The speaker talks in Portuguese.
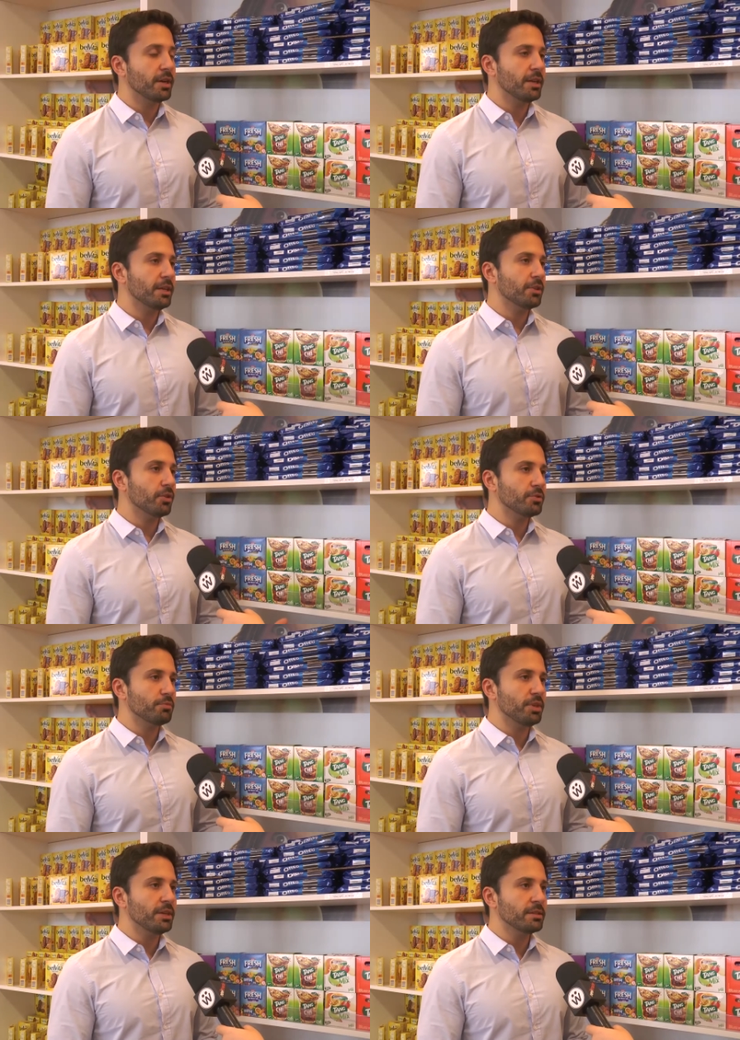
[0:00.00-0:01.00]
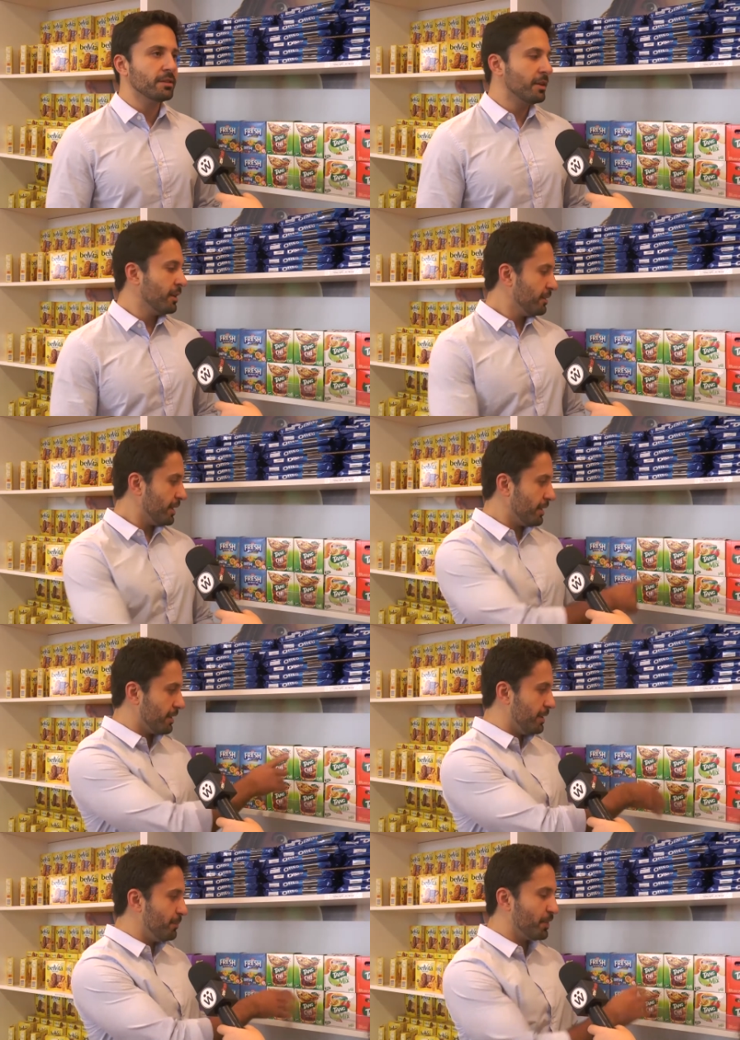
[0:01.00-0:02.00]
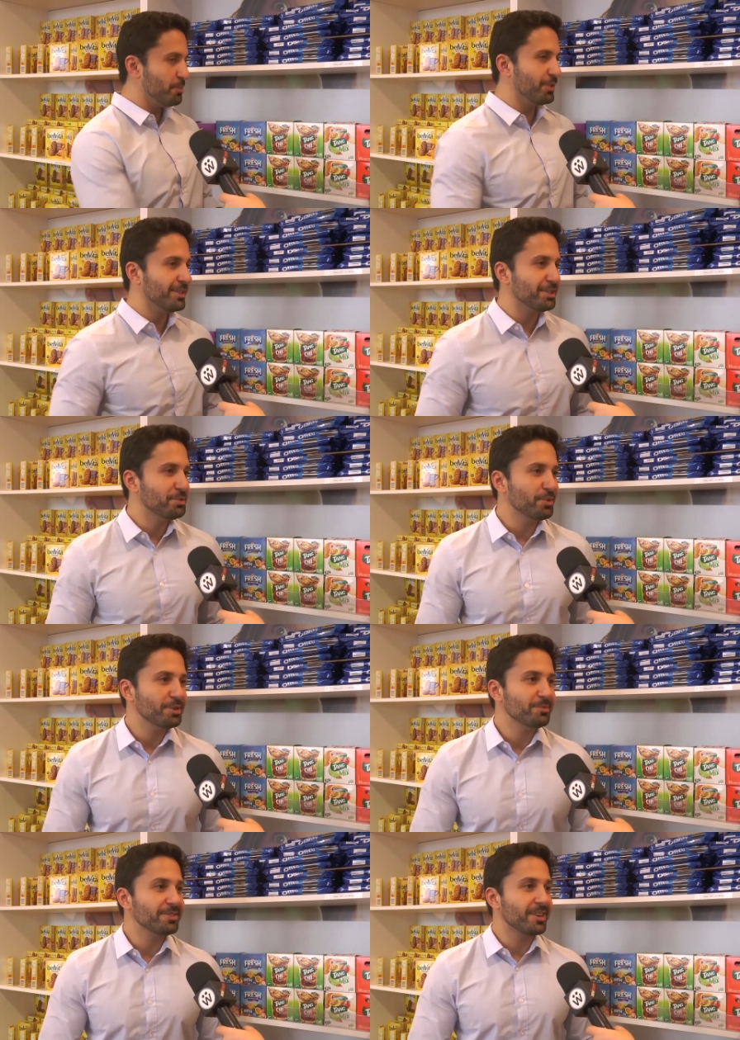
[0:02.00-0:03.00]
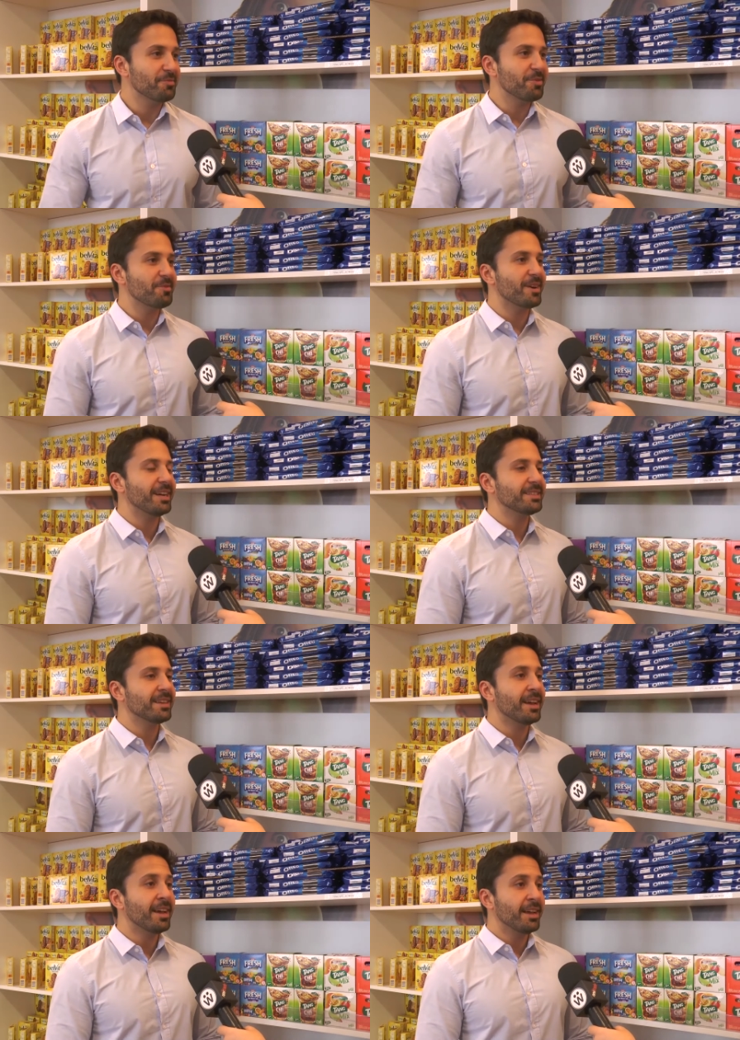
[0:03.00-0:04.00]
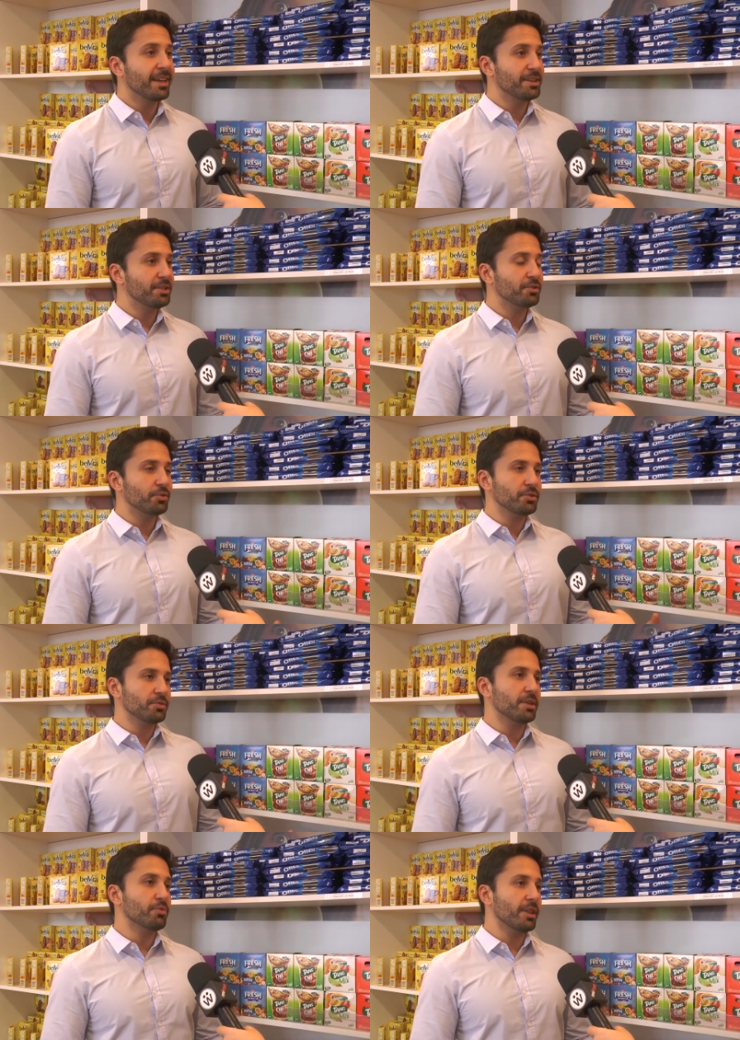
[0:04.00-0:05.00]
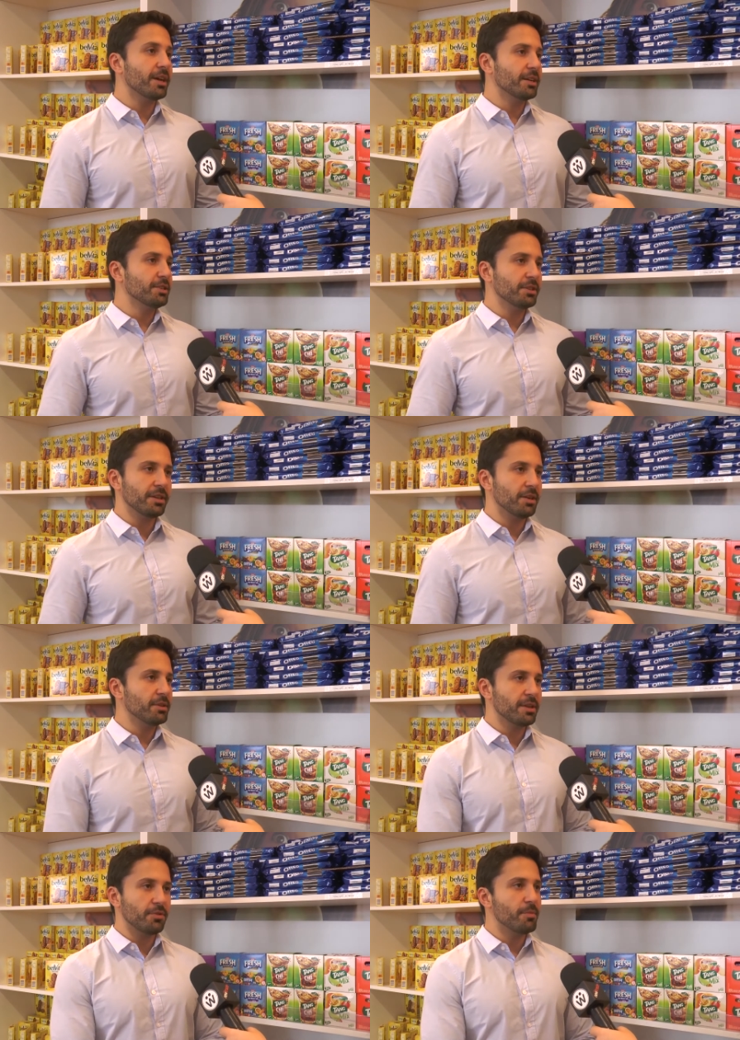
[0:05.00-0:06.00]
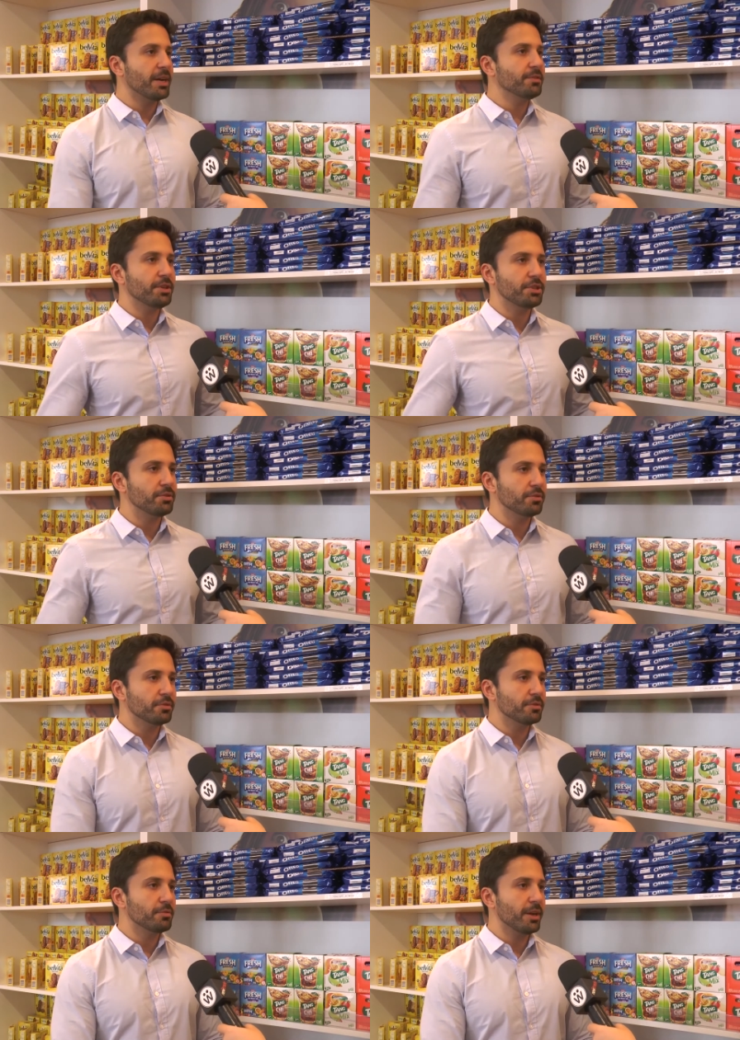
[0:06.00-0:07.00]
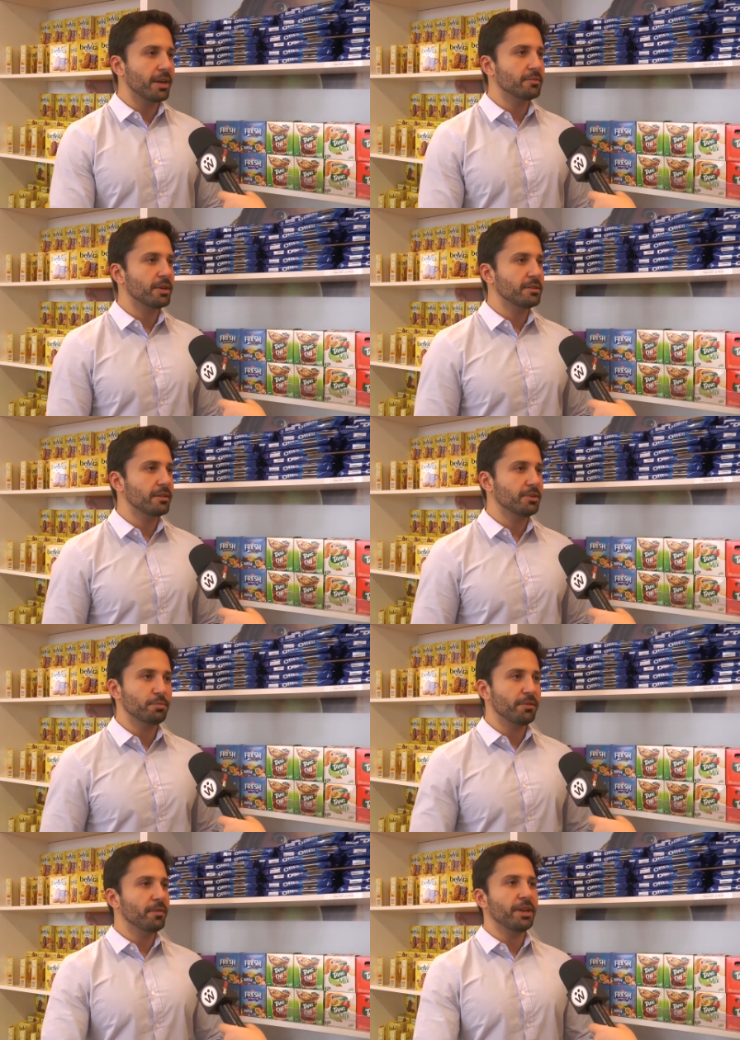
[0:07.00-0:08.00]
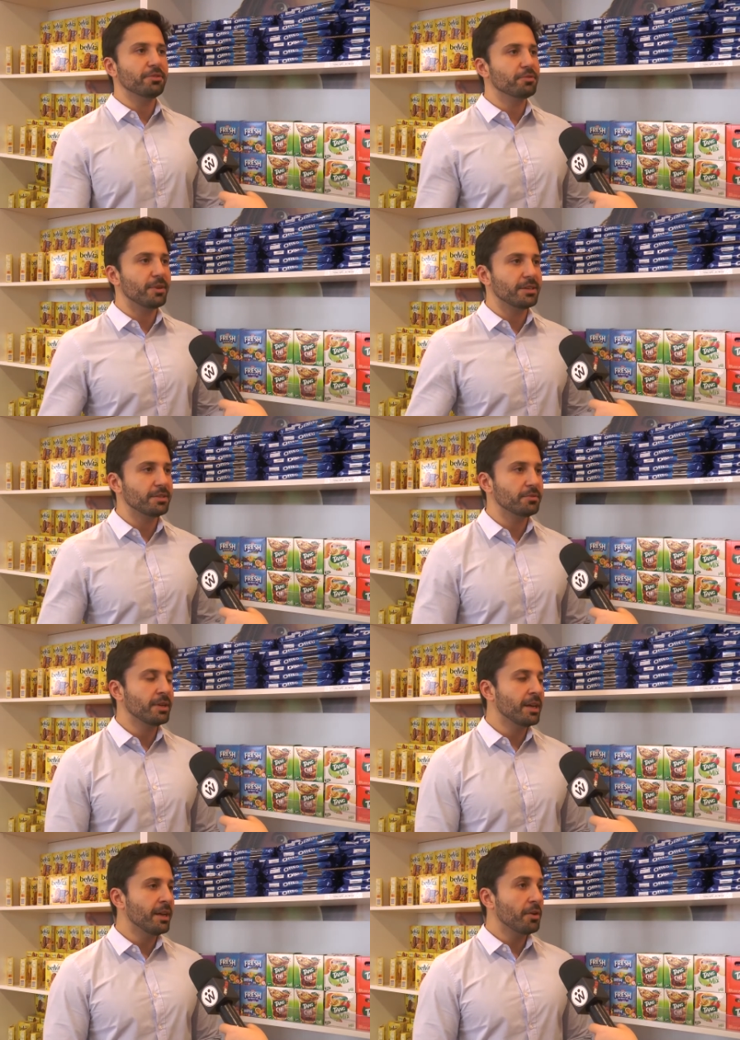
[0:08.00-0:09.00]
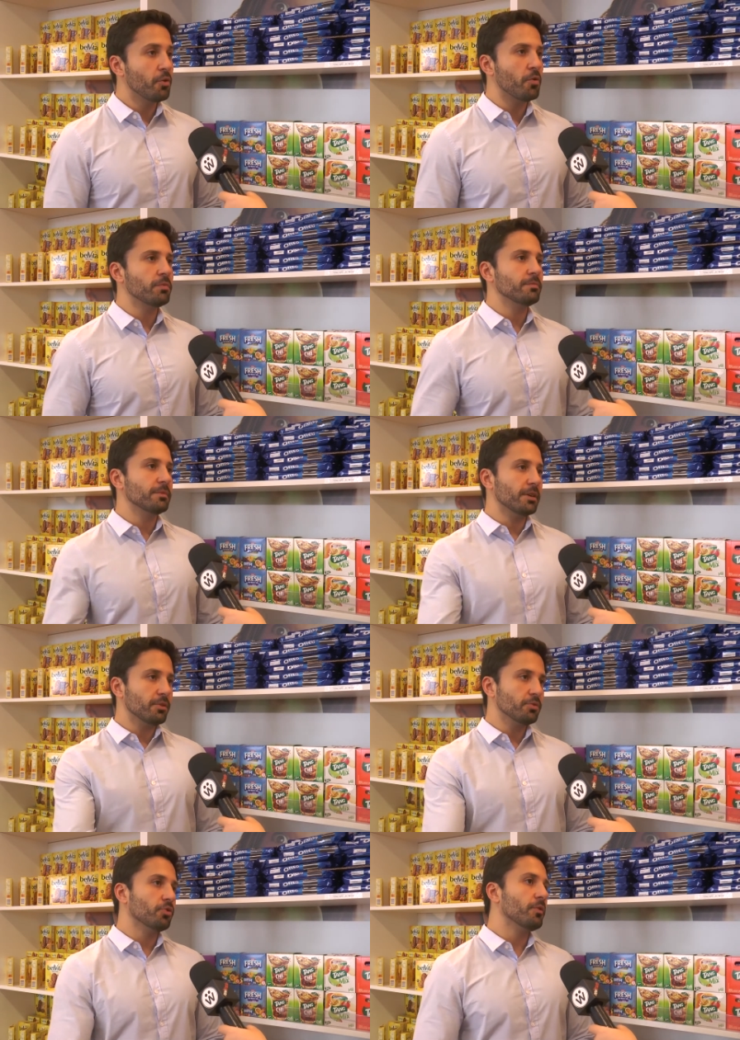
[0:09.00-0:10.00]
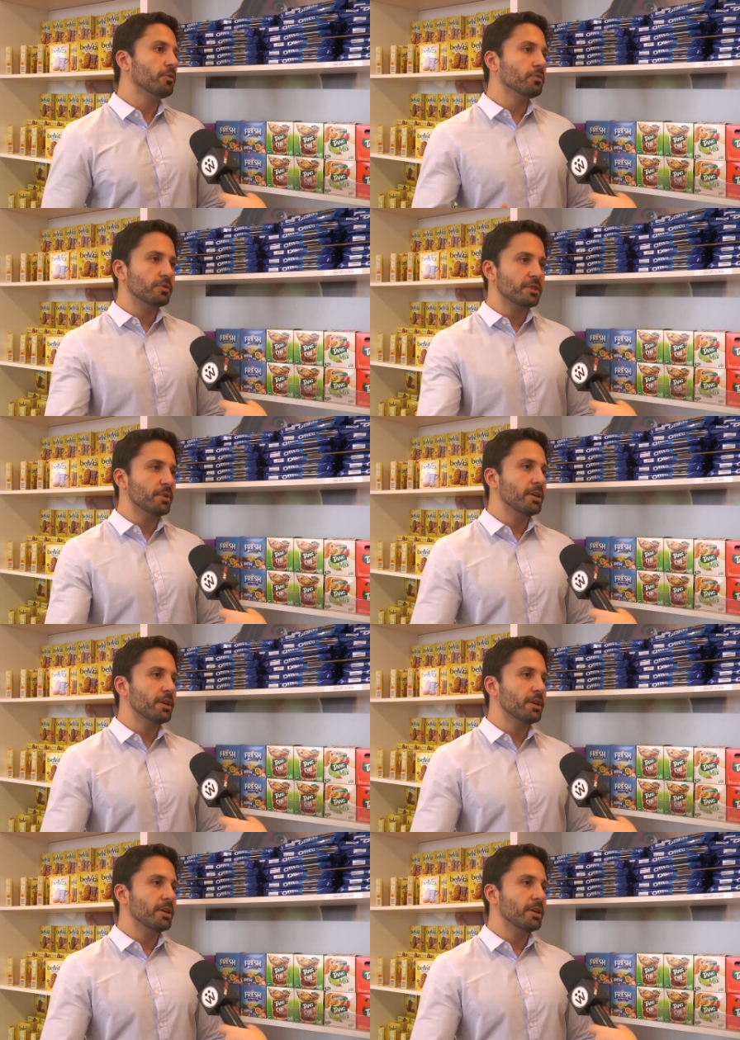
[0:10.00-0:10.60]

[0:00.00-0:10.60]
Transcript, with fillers: é a linha Nosso Mix, tem aqui, depois a gente pode mostrar um pouco mais, que a gente trouxe o sabor laranja, que é o SKU mais vendido do, do mercado brasileiro, o preferido do Brasil, com no, outros também